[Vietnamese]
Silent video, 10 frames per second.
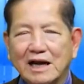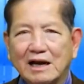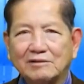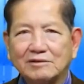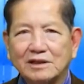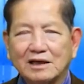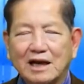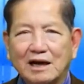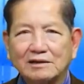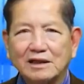card của tất
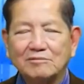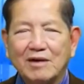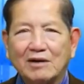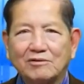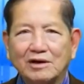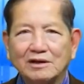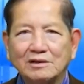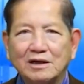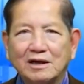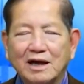cả cái tiền bạc của
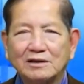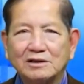những người khách,